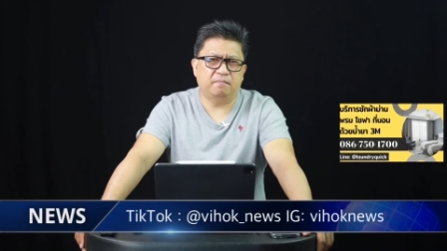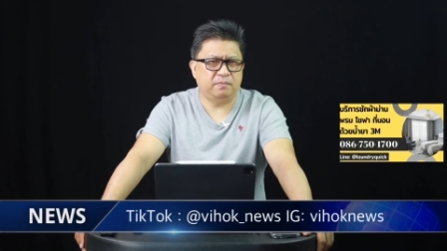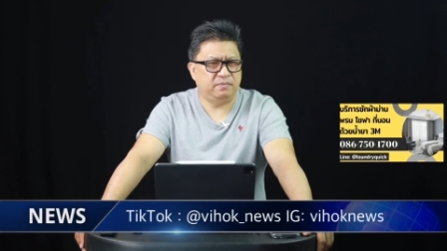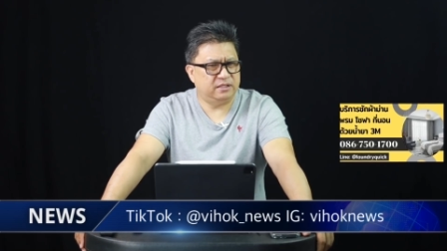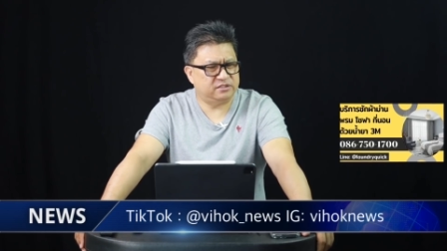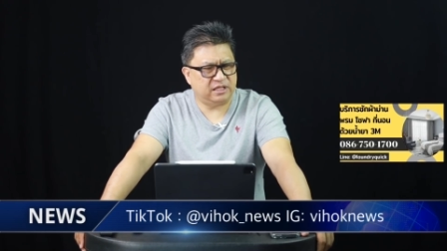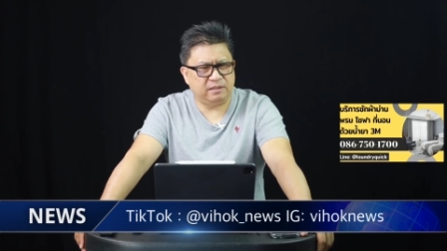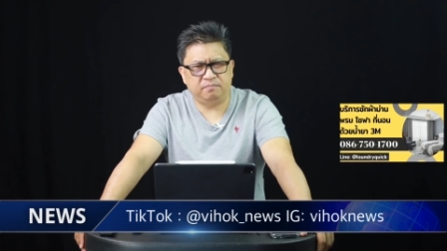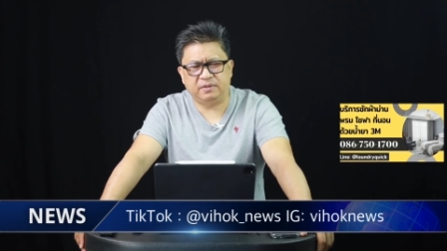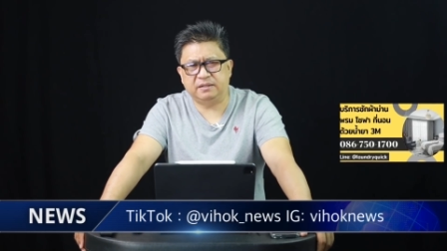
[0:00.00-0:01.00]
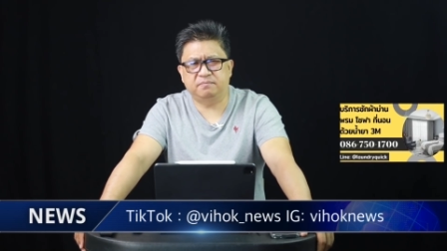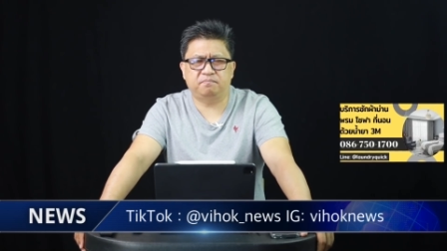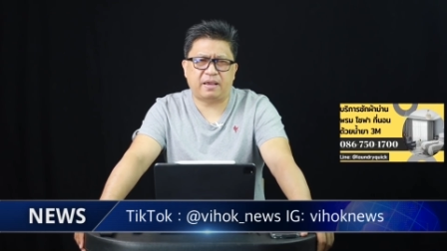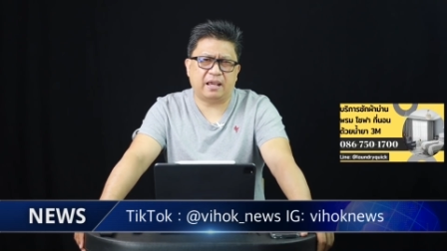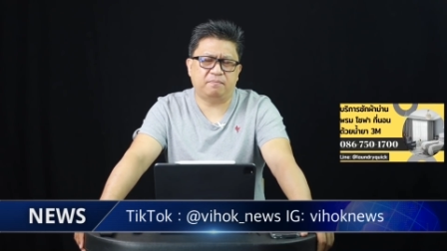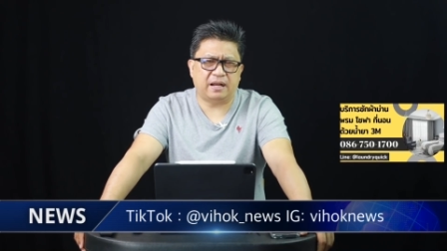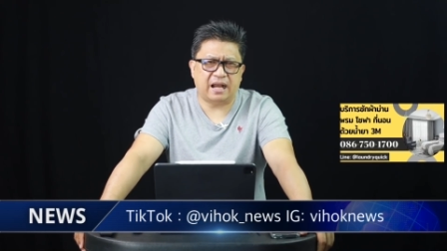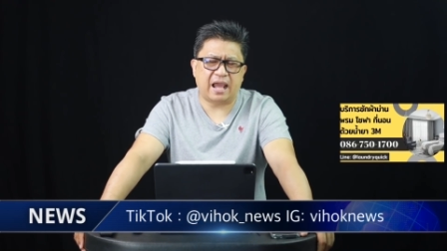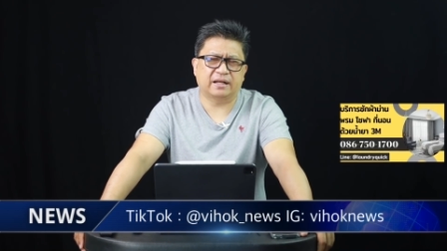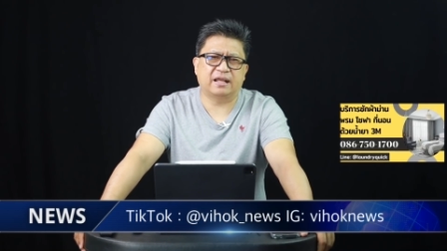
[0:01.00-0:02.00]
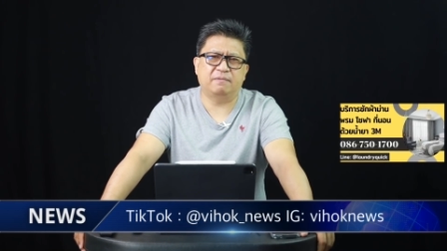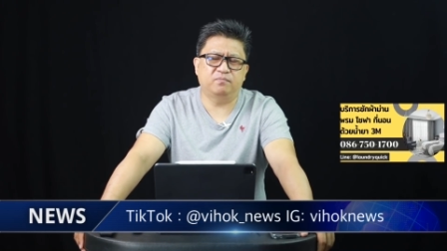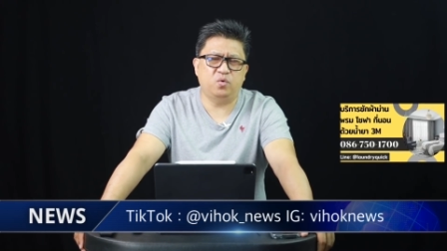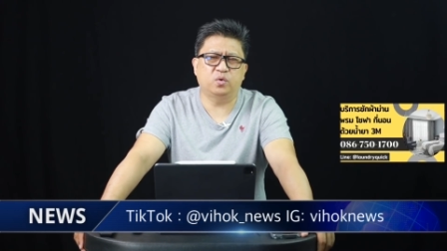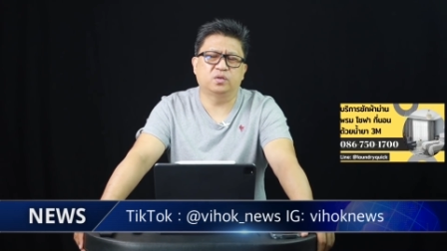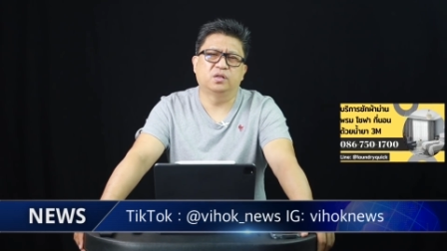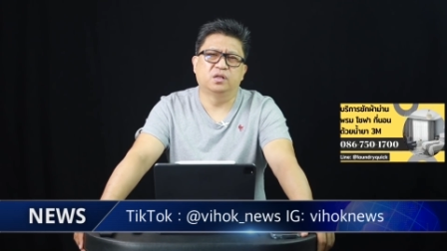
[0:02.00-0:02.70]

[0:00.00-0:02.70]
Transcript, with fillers: มันมีสิ่งผิดแปลกประหลาดคำพูด